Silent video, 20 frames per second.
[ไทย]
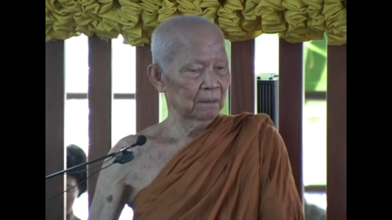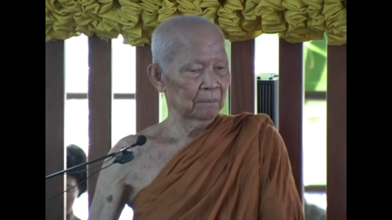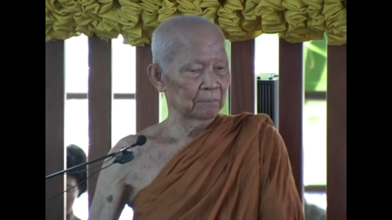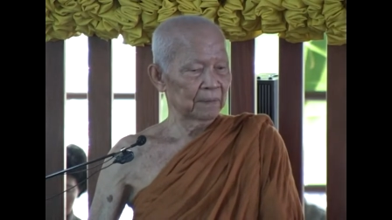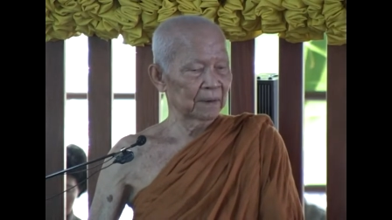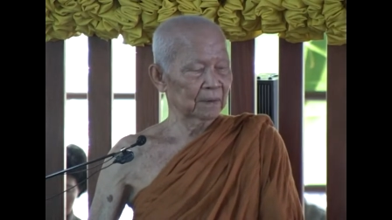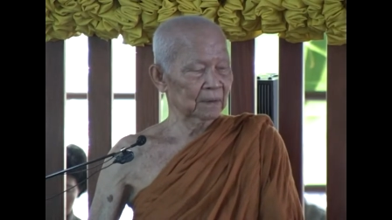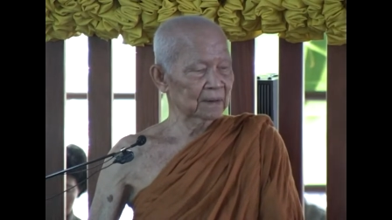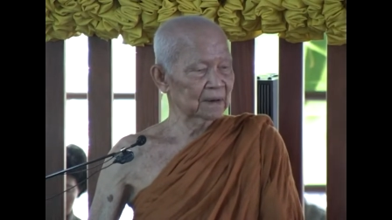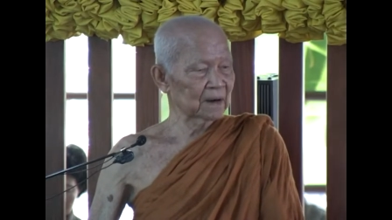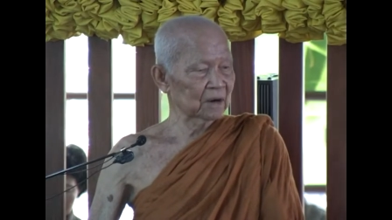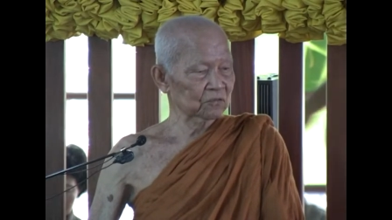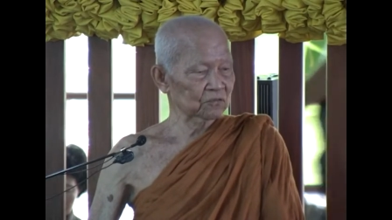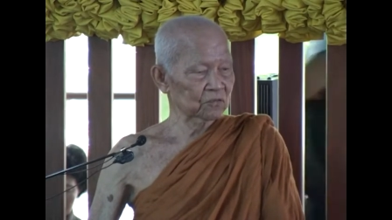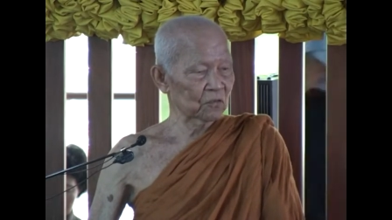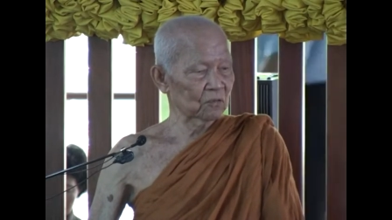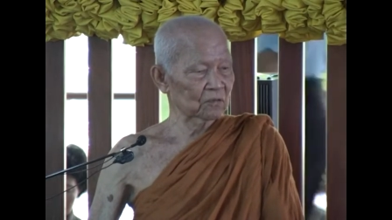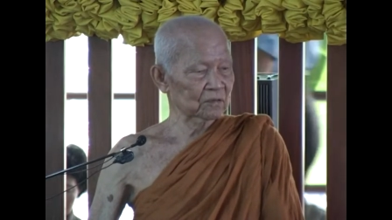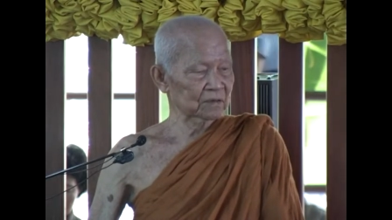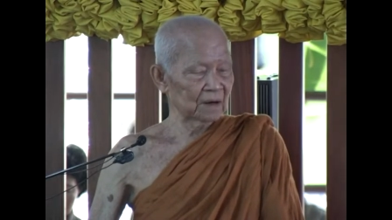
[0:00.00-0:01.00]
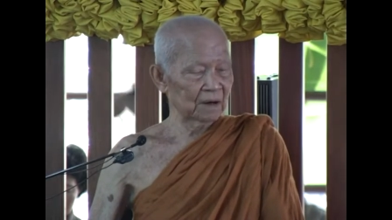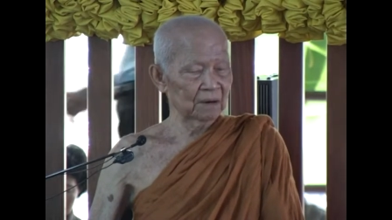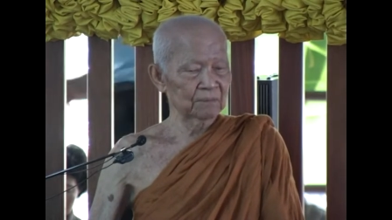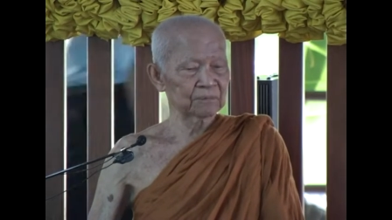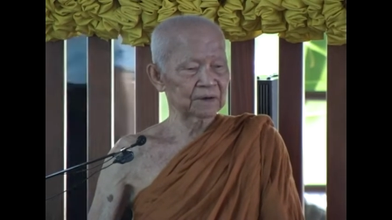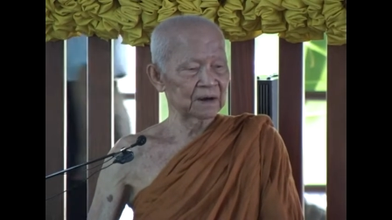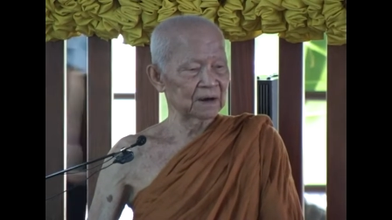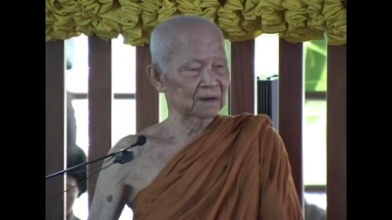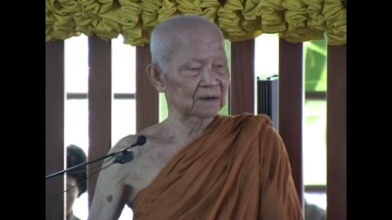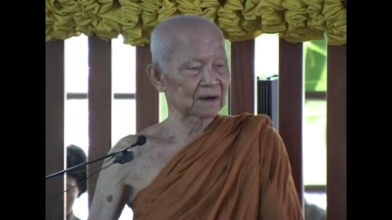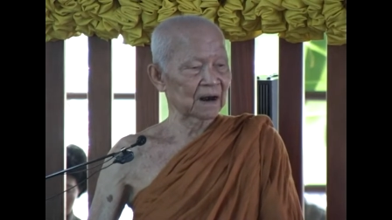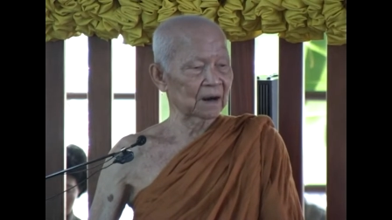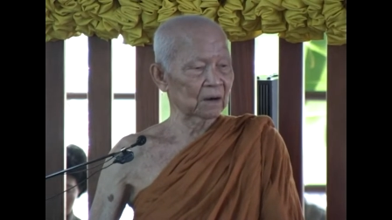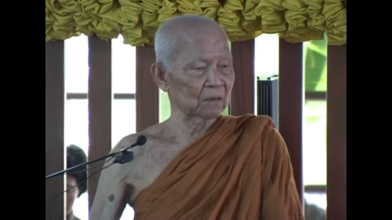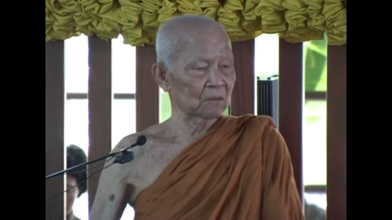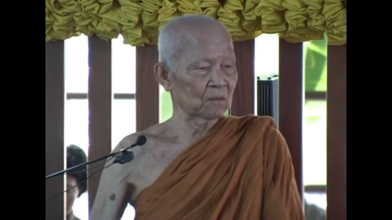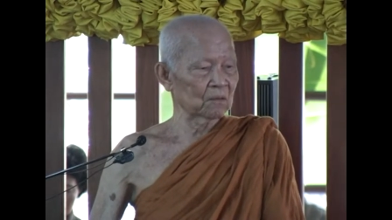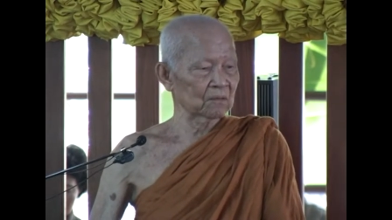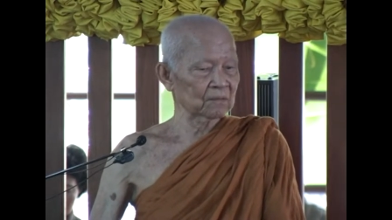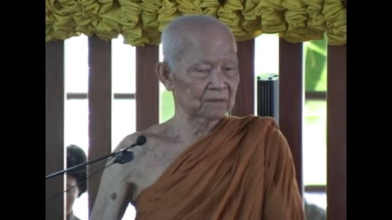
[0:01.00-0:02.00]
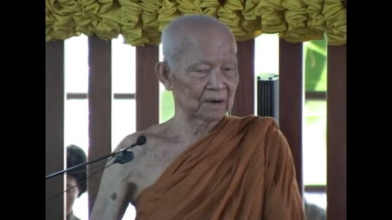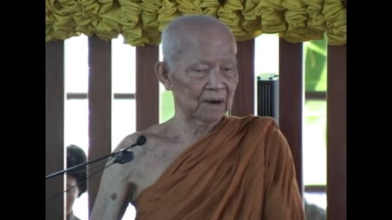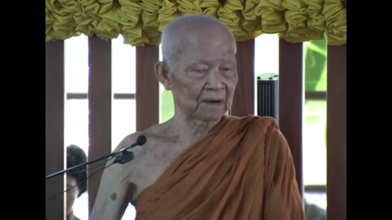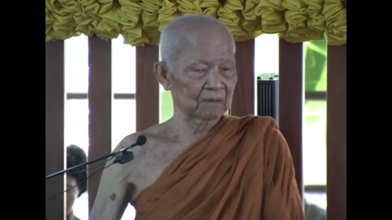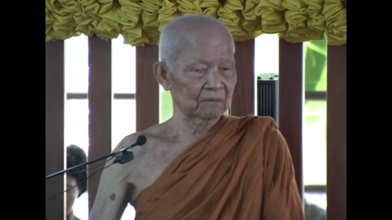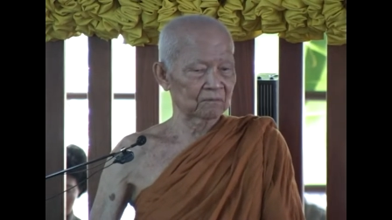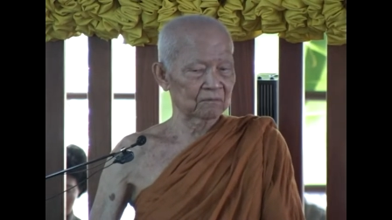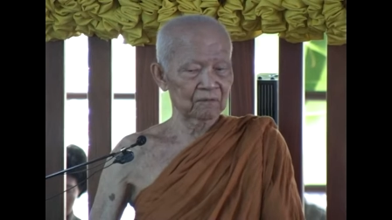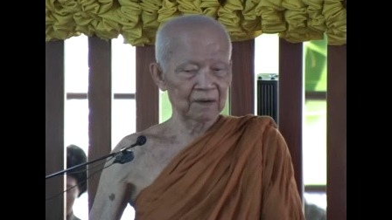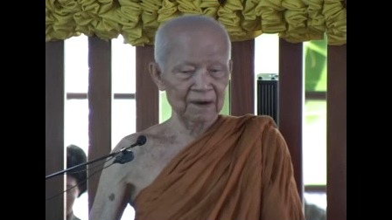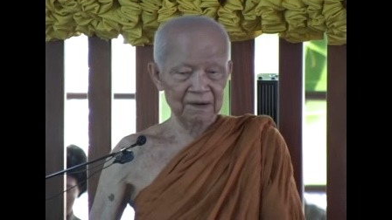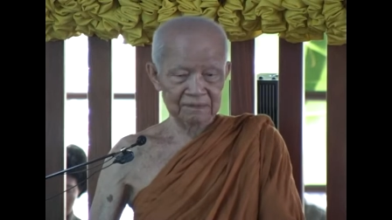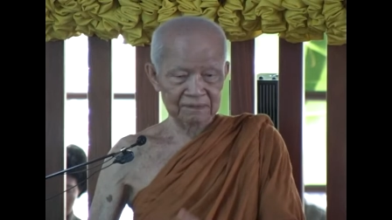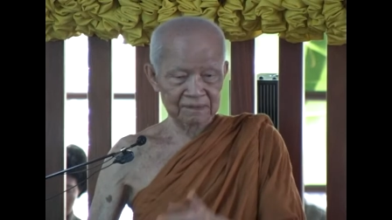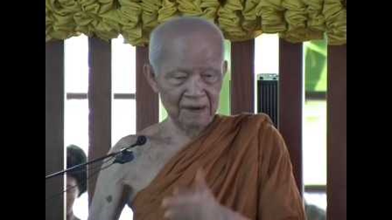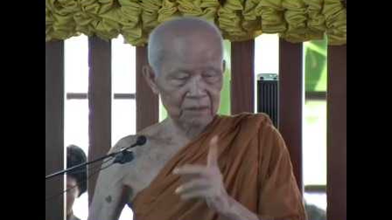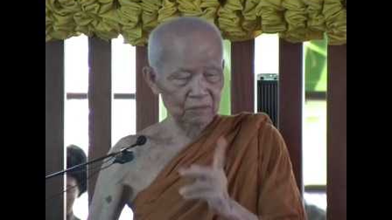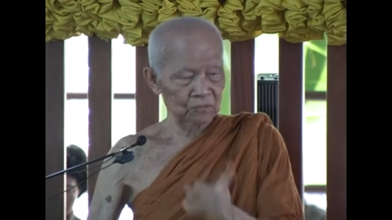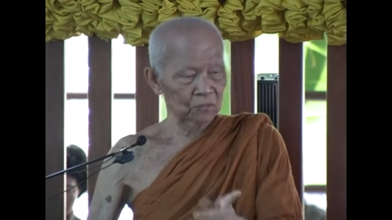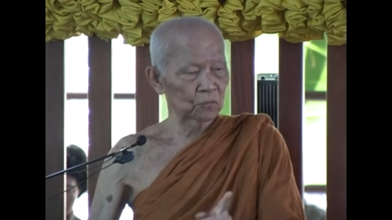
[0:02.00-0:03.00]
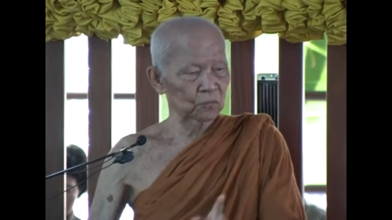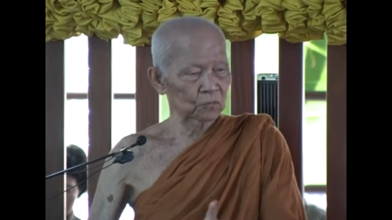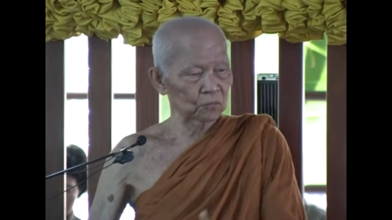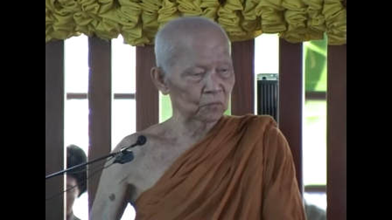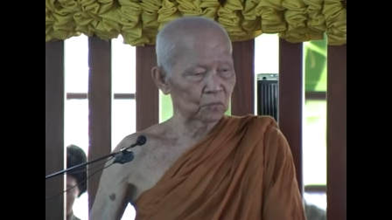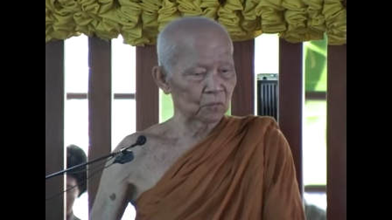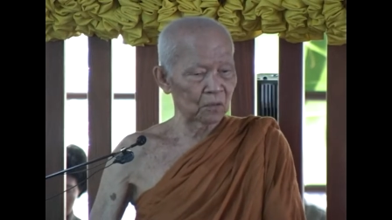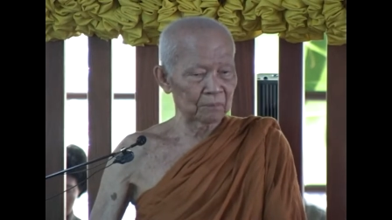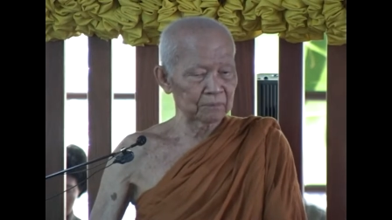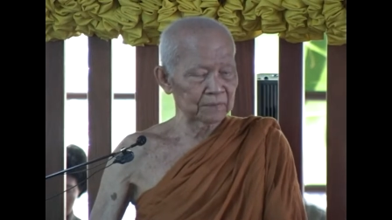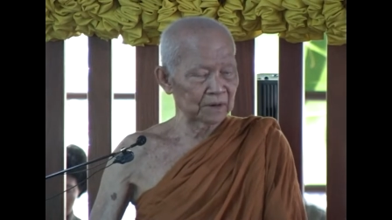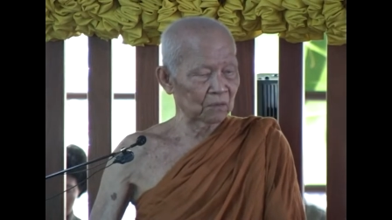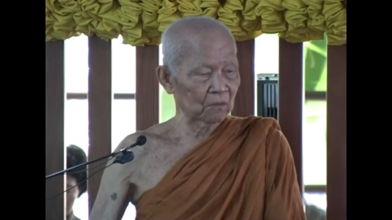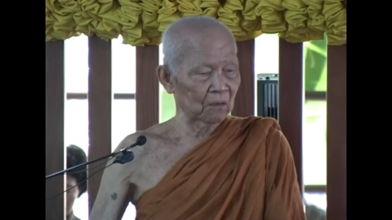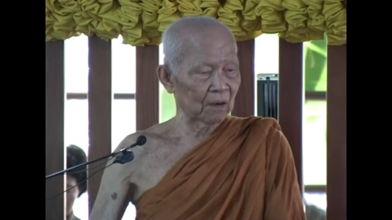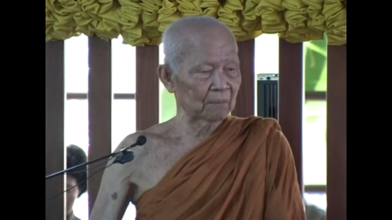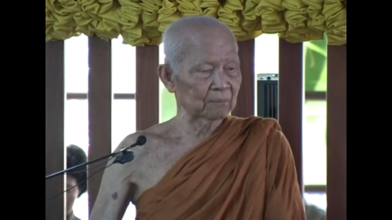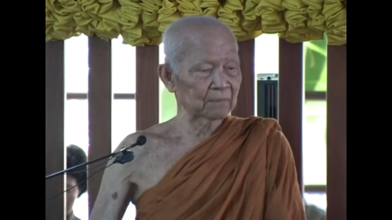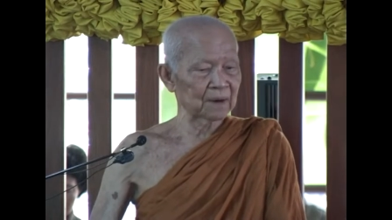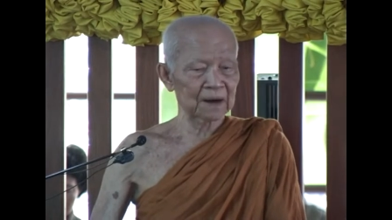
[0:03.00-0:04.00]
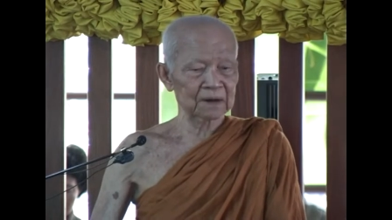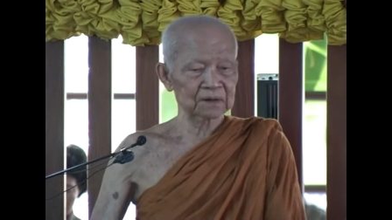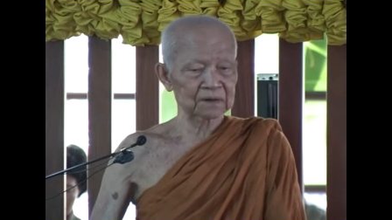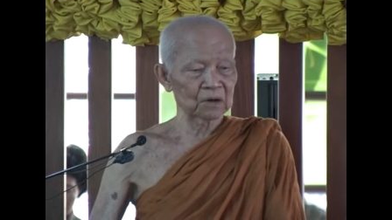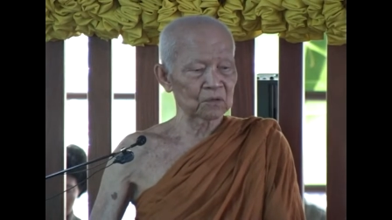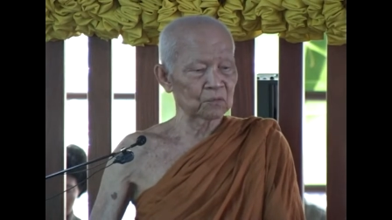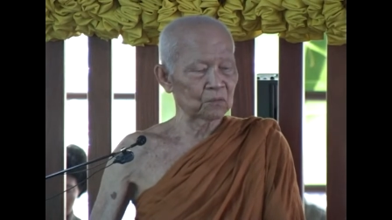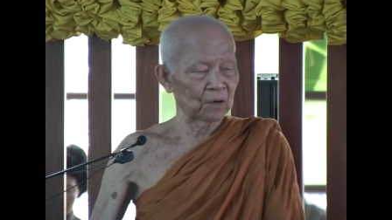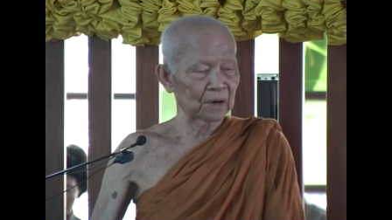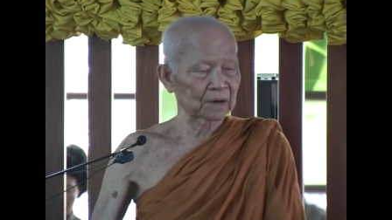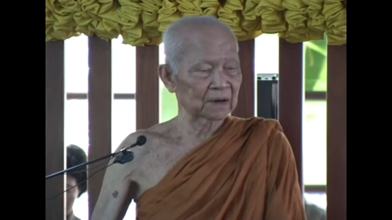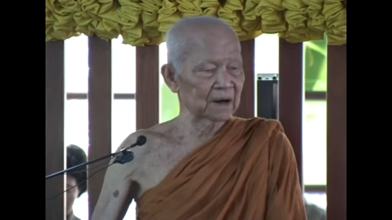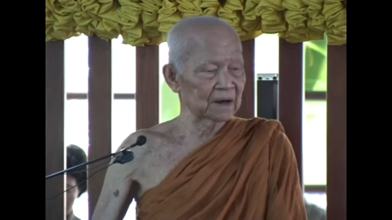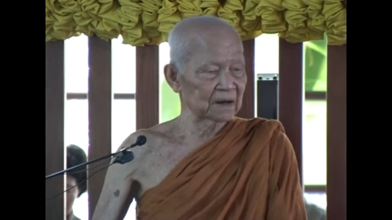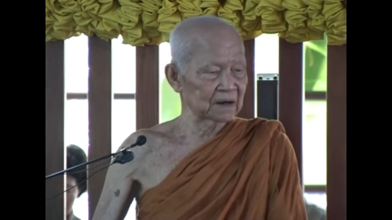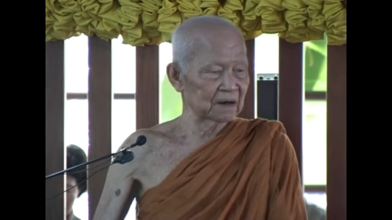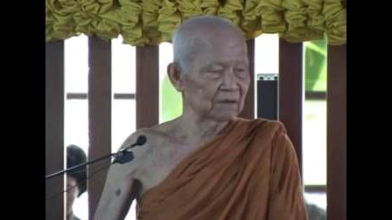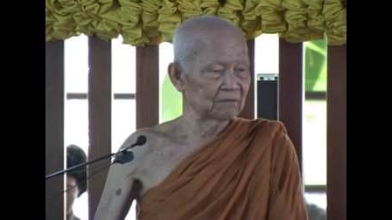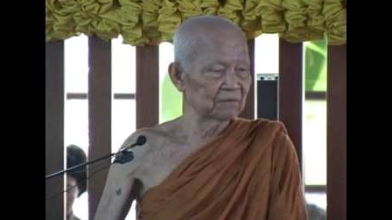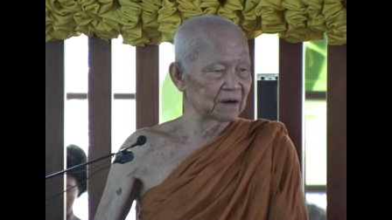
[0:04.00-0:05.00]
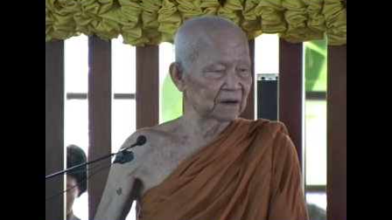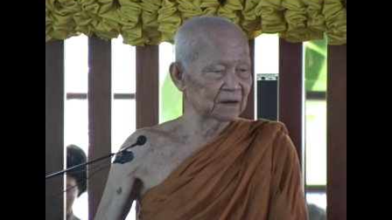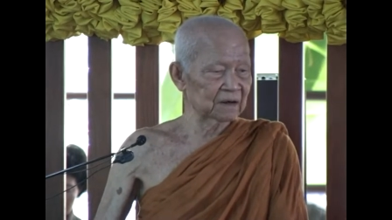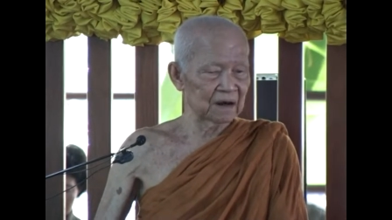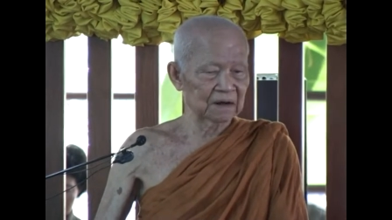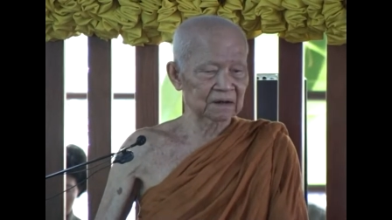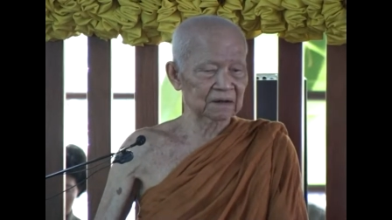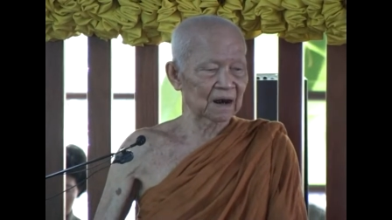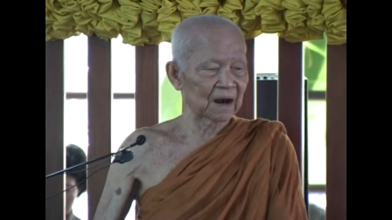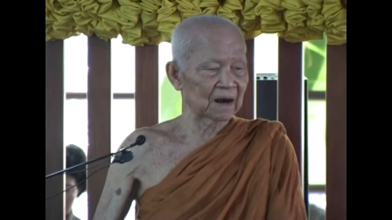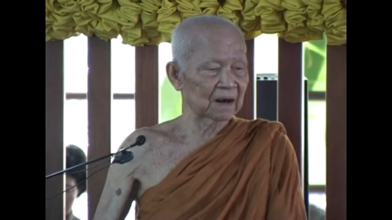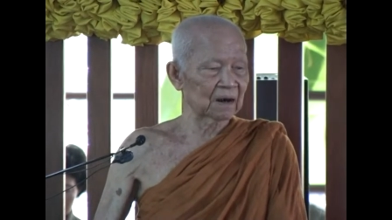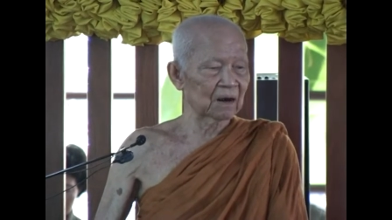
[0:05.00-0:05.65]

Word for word: เป็นเครื่องส่งเสริมจิตใจของสัตว์ว่าสัตว์ทุกตัวมีความรักสงวนในชีวิตจิตใจ